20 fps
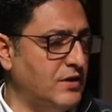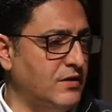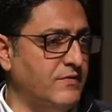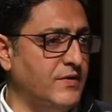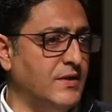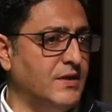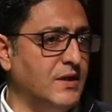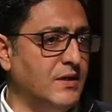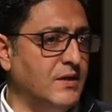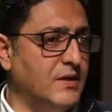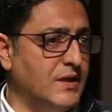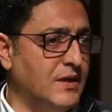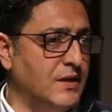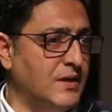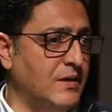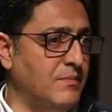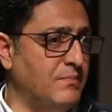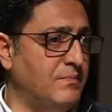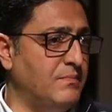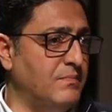d'activité
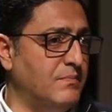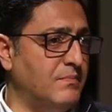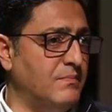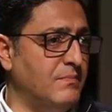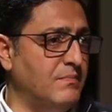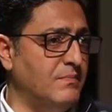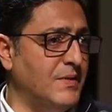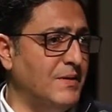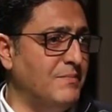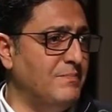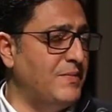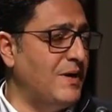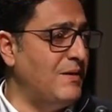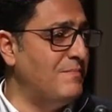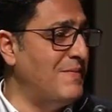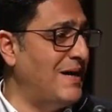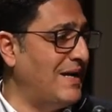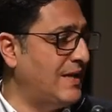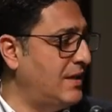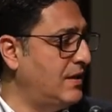qui n'est même
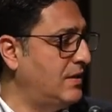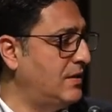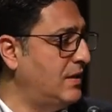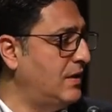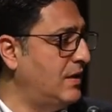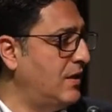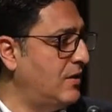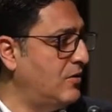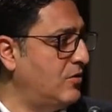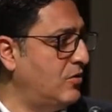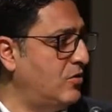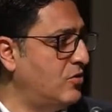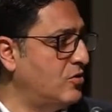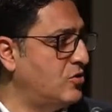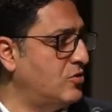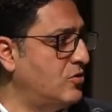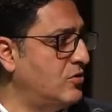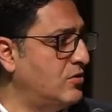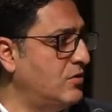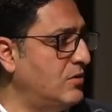pas marketé euh, en
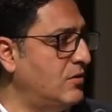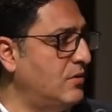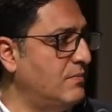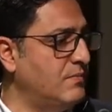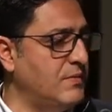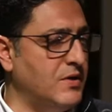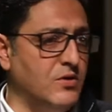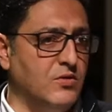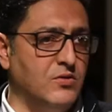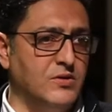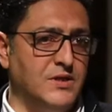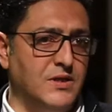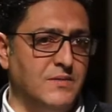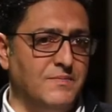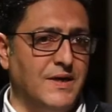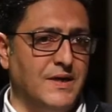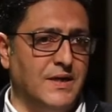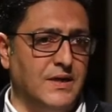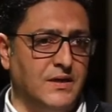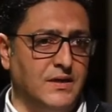son nom, mais aussi
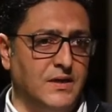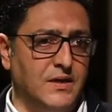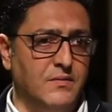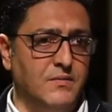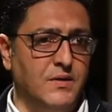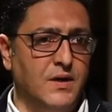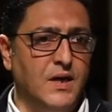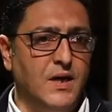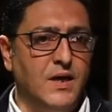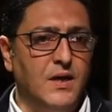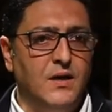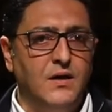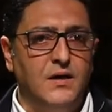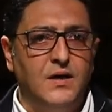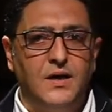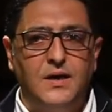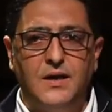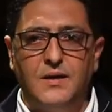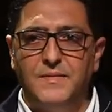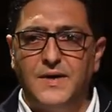marketé
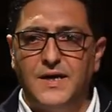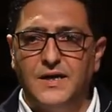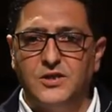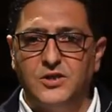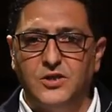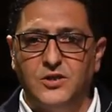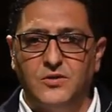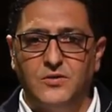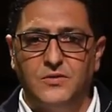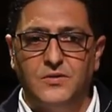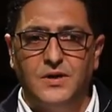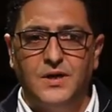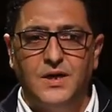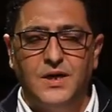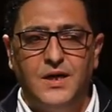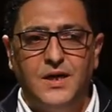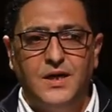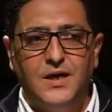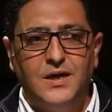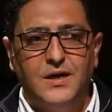à la marque géant.
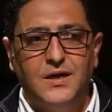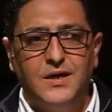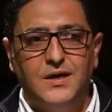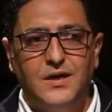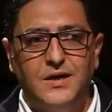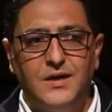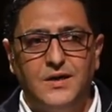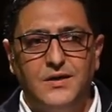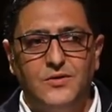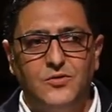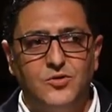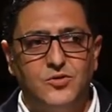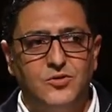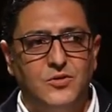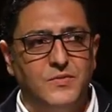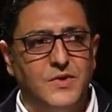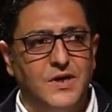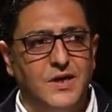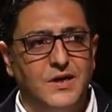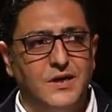Et nous
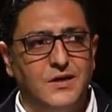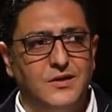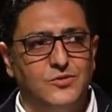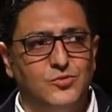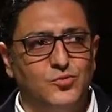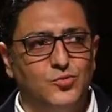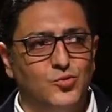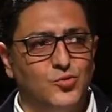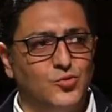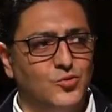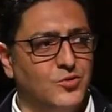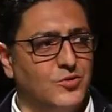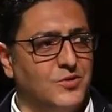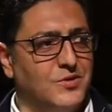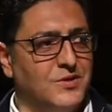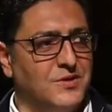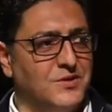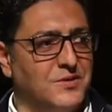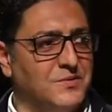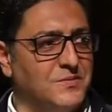sommes là
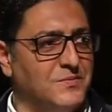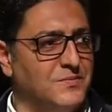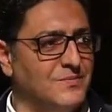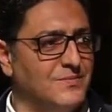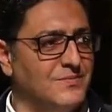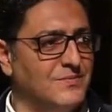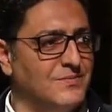toujours euh,